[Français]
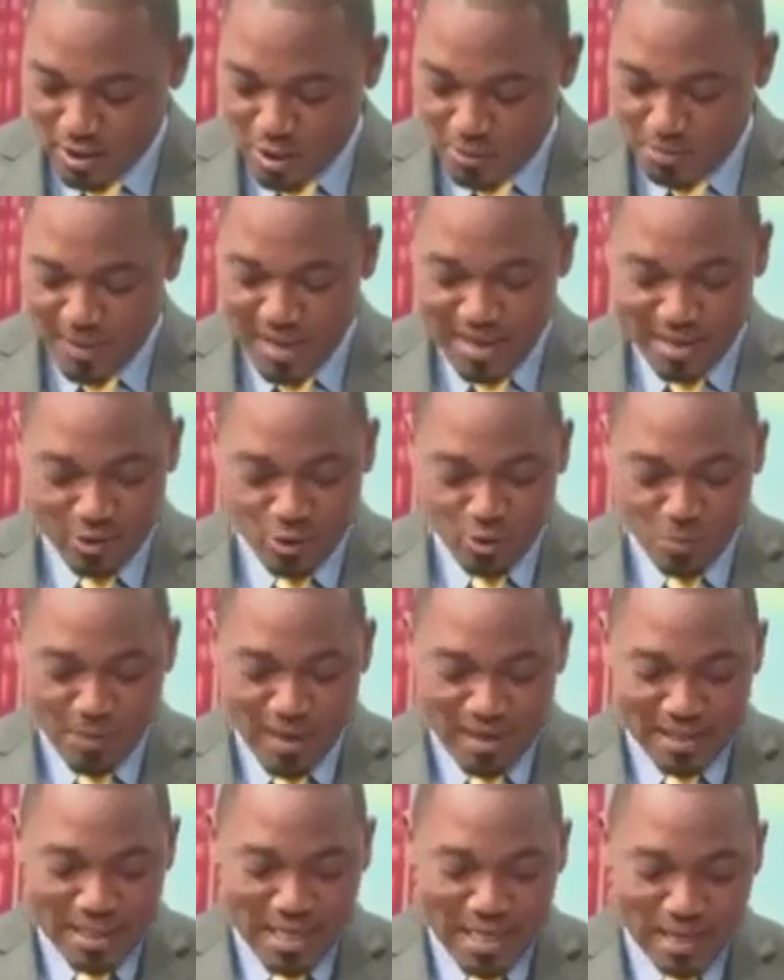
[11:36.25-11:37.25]
Repère qui nous
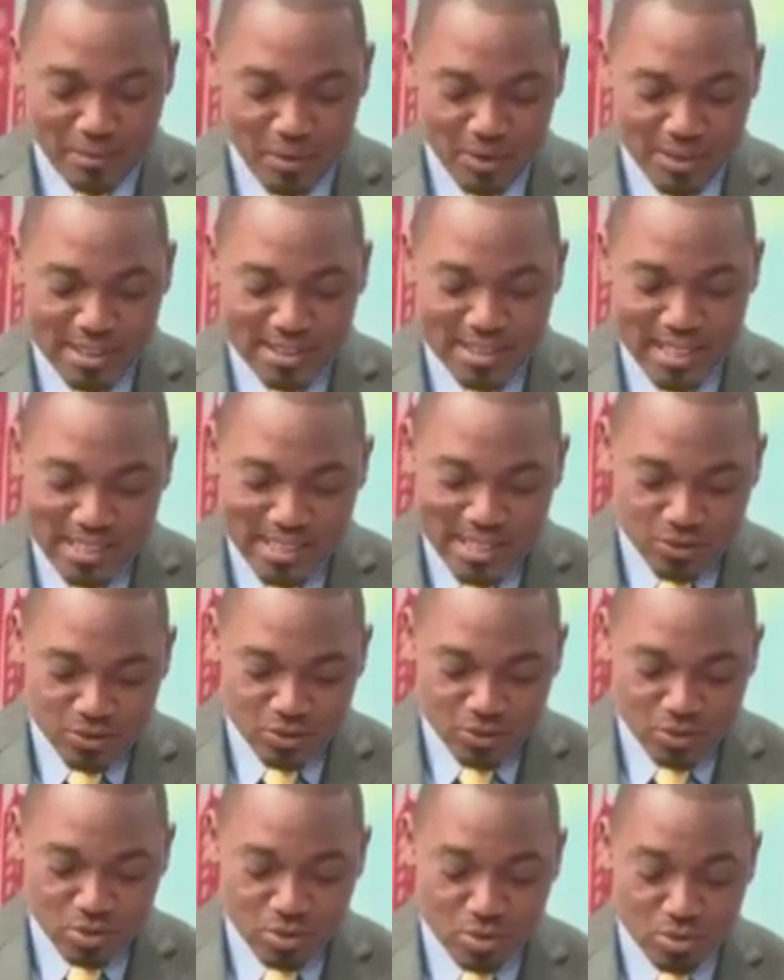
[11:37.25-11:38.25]
parle également des
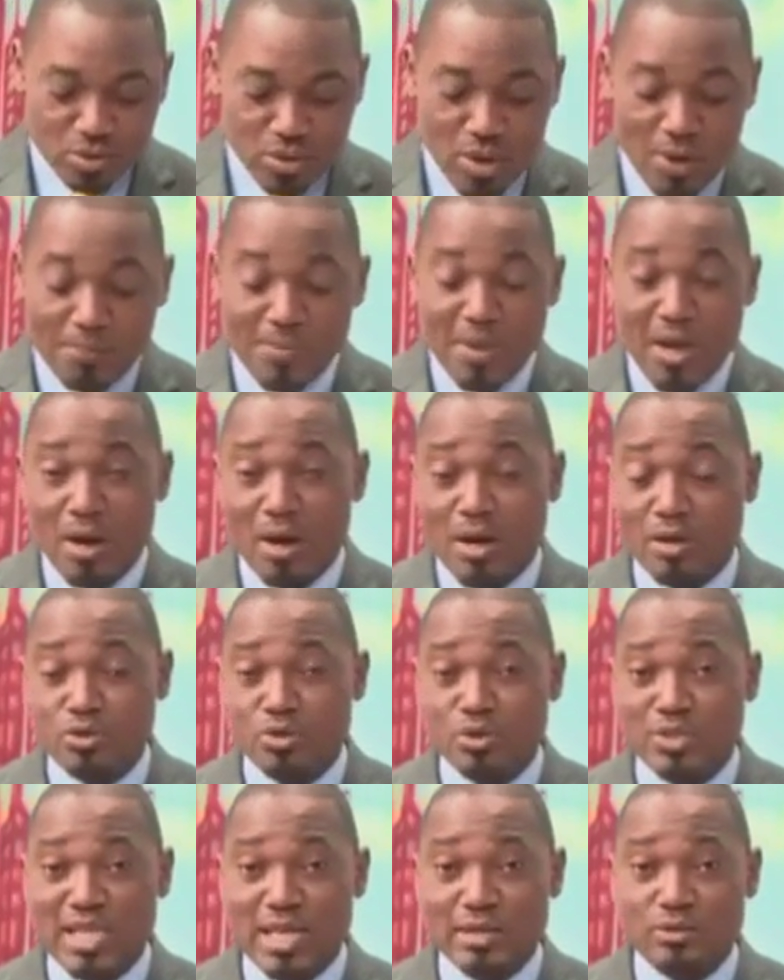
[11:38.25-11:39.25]
inquiétudes euh,
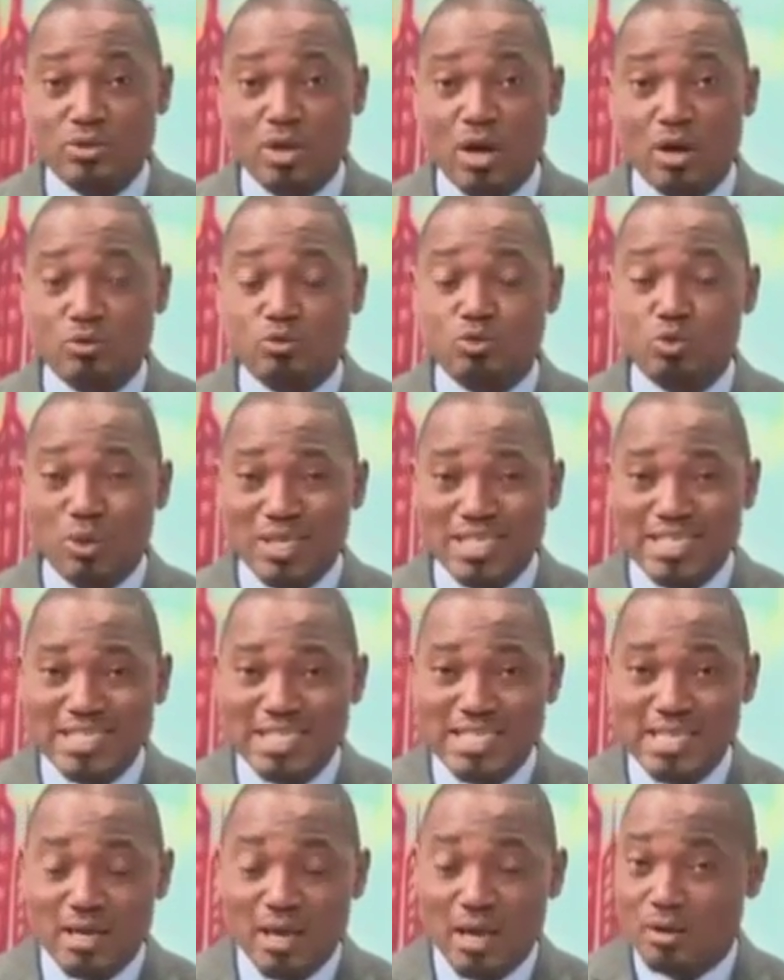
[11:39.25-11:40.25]
du secteur
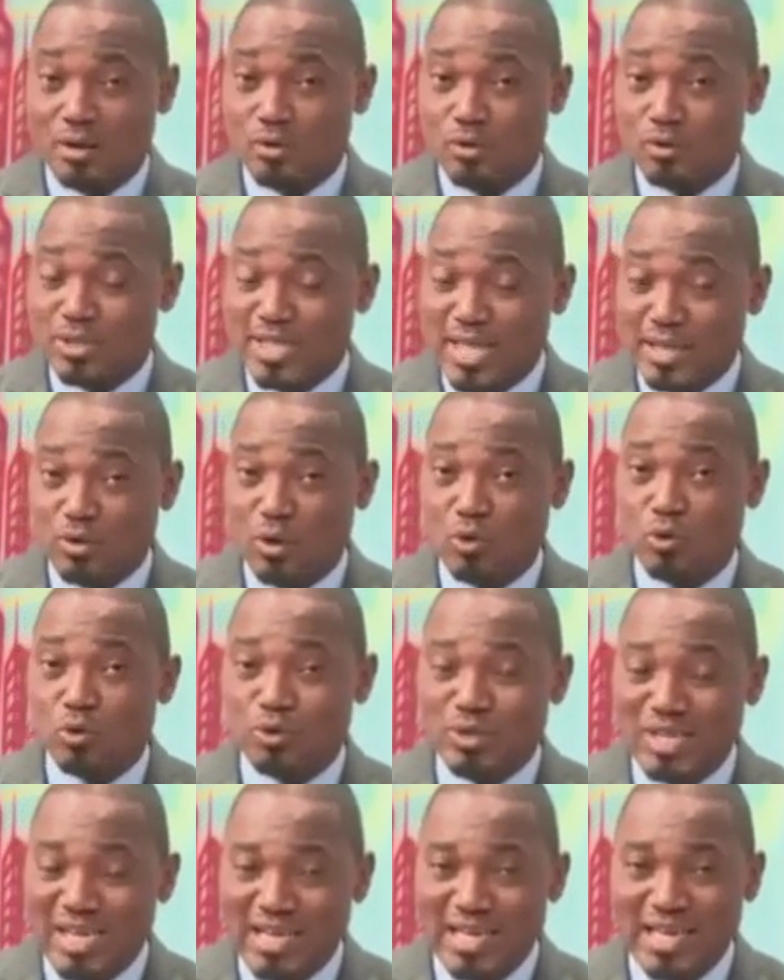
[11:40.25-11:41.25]
touristique, le secteur de
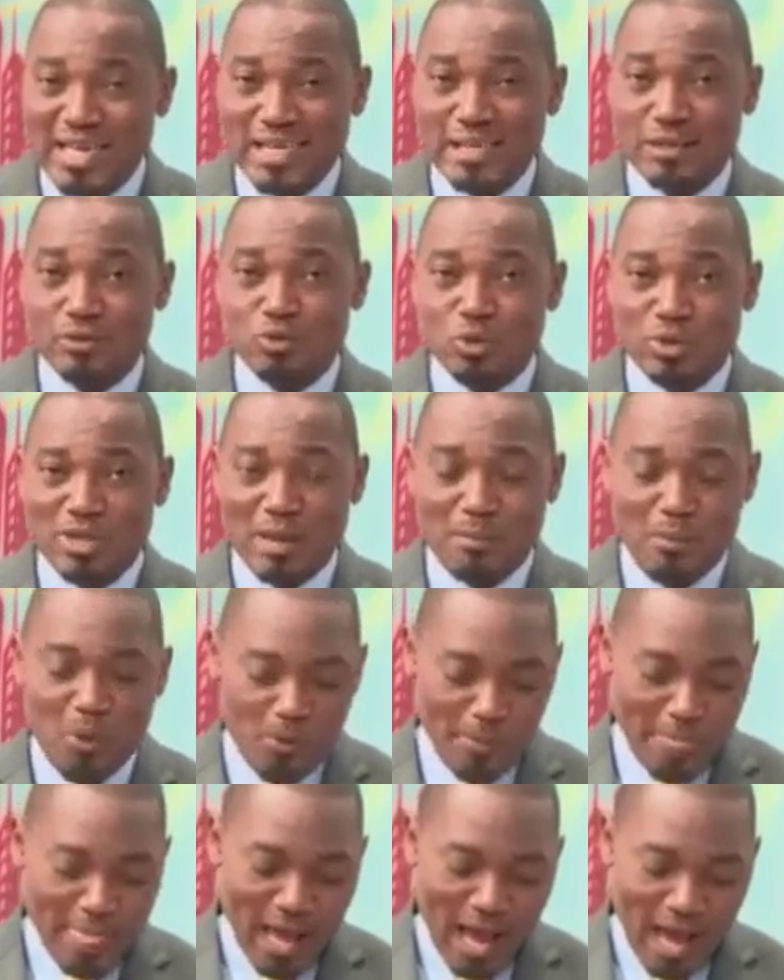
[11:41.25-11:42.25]
l'hôtellerie
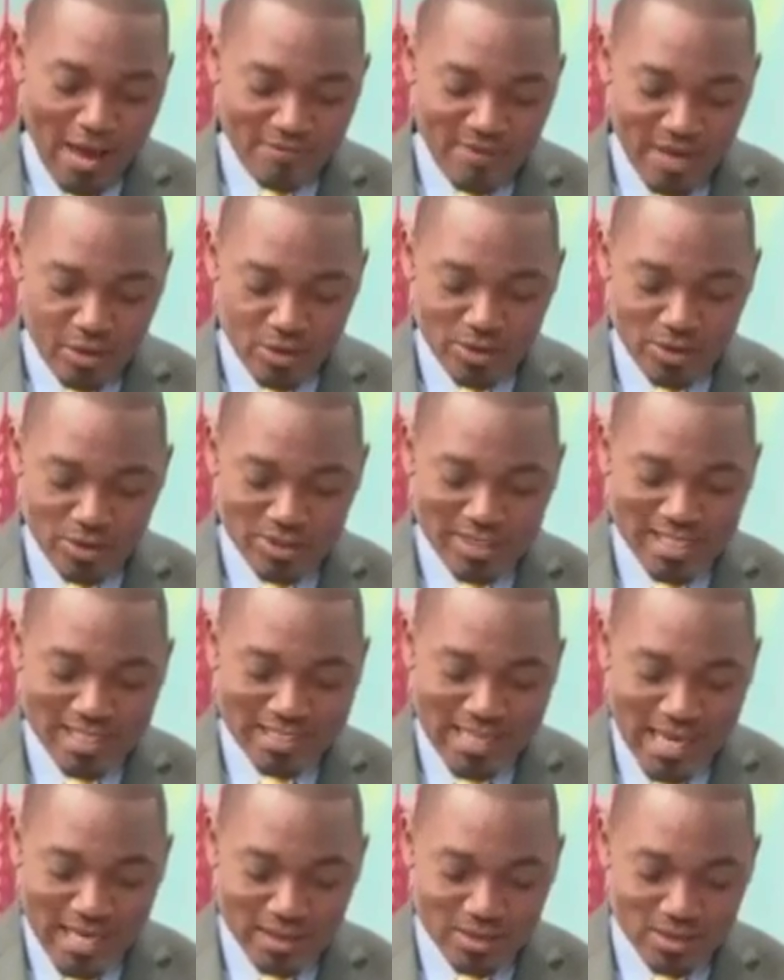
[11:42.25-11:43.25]
notamment, avec euh,
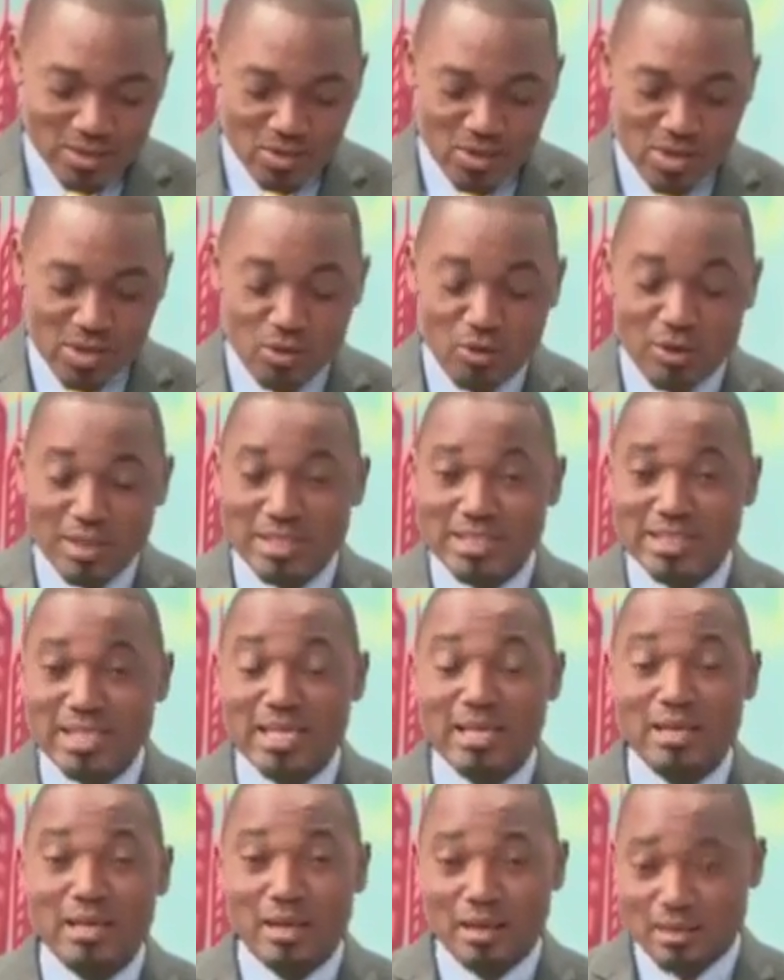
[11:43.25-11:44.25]
ces taxes qui ont
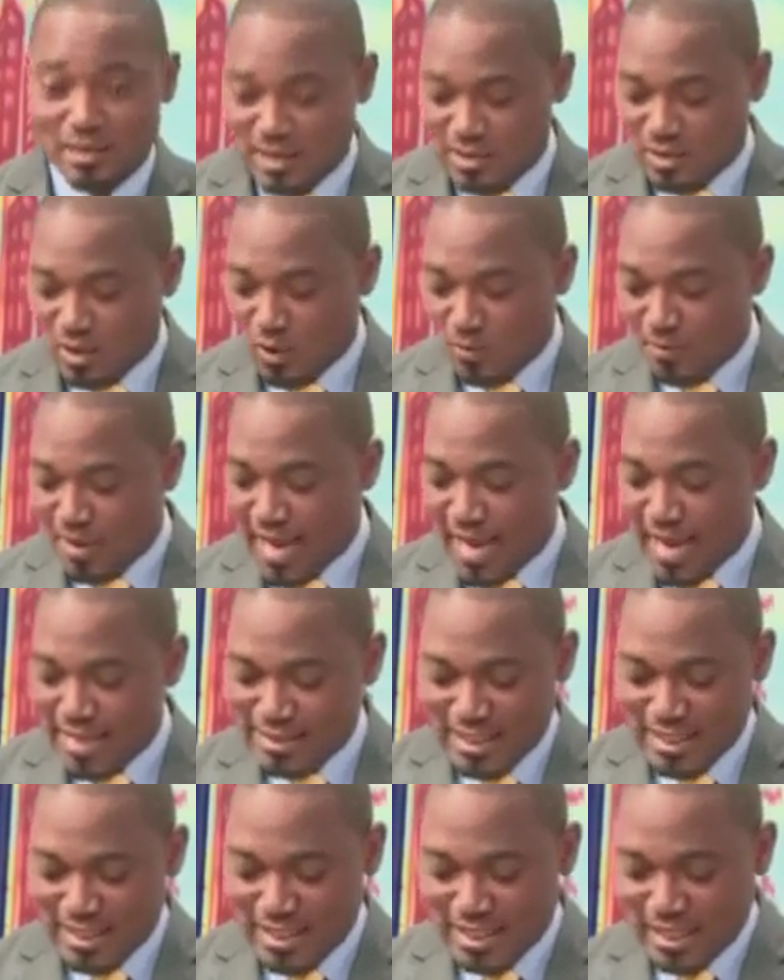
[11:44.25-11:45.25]
été désormais
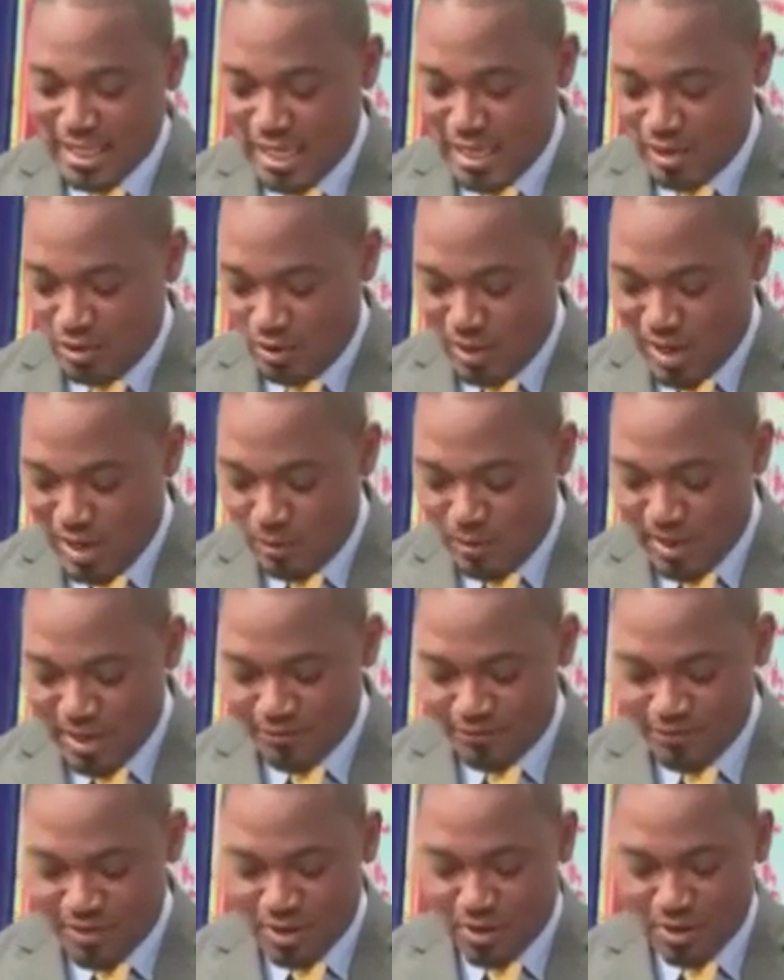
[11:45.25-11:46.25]
intégrés dans la
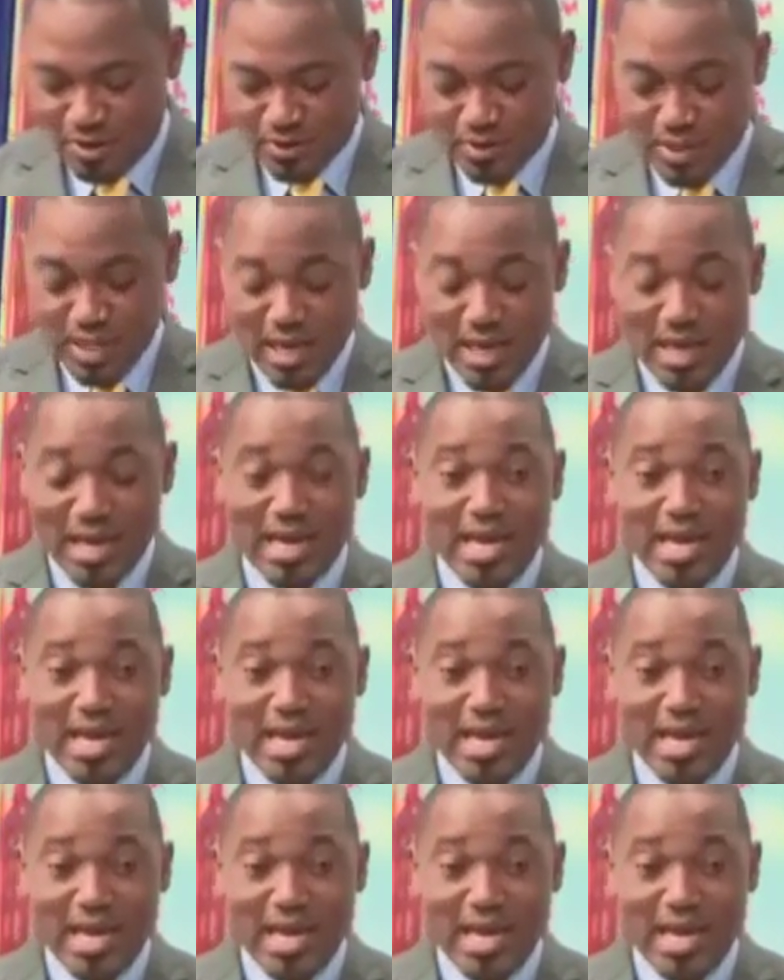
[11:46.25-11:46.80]
loi des finances.